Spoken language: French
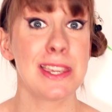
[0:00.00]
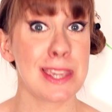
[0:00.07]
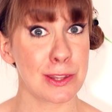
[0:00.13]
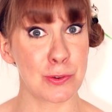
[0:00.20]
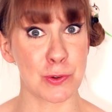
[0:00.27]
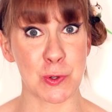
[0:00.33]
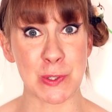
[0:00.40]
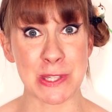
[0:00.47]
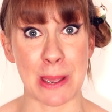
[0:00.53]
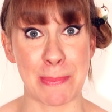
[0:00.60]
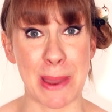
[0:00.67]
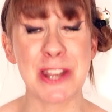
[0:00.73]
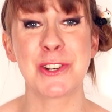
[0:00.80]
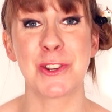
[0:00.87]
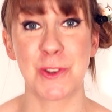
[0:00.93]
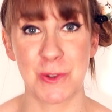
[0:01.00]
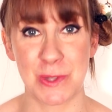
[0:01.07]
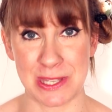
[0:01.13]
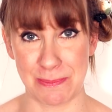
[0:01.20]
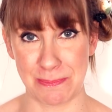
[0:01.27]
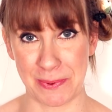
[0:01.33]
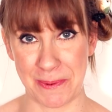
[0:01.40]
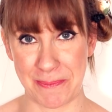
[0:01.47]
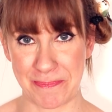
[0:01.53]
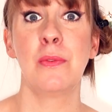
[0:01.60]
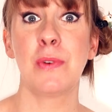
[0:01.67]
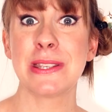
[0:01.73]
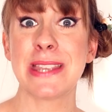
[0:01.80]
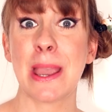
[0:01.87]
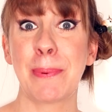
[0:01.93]
qui est toujours sa page Utip.
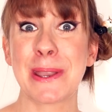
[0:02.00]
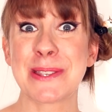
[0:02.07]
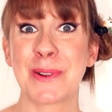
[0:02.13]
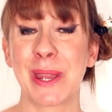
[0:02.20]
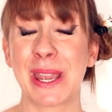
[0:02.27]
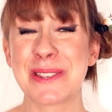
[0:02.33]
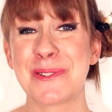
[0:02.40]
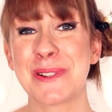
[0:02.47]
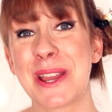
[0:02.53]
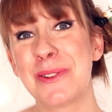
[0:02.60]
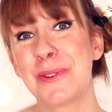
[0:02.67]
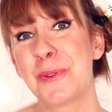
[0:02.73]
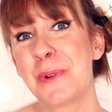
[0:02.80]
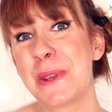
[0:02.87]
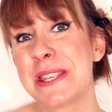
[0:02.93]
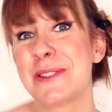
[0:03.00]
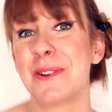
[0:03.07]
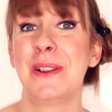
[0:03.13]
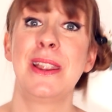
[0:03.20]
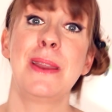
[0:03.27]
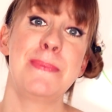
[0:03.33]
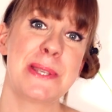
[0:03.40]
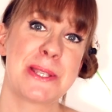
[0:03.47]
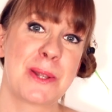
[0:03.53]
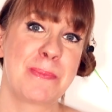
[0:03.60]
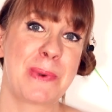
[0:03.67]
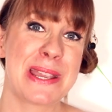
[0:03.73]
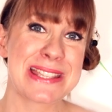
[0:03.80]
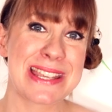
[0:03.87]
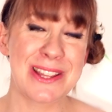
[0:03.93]
Voici à présent les résultats du quiz de l'épisode
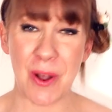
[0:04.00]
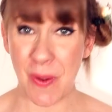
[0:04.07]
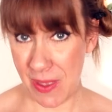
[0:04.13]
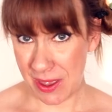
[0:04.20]
précédent